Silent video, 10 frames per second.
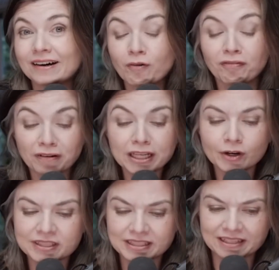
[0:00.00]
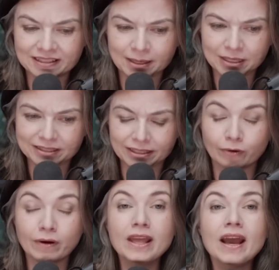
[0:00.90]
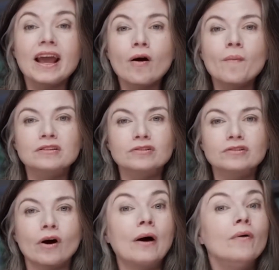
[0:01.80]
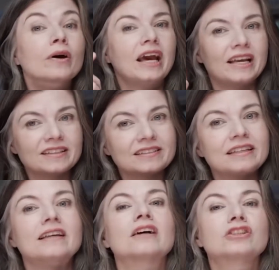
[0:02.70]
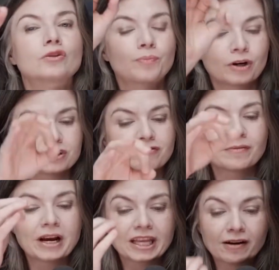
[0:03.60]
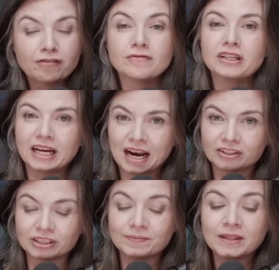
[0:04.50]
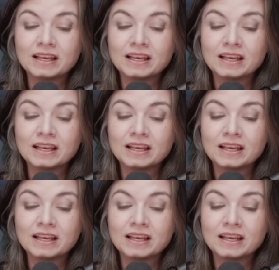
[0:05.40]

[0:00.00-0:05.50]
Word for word: O fandom está estremecido. E aí começou a rolar o que aí sim a gente pode afirmar que é fanficagem,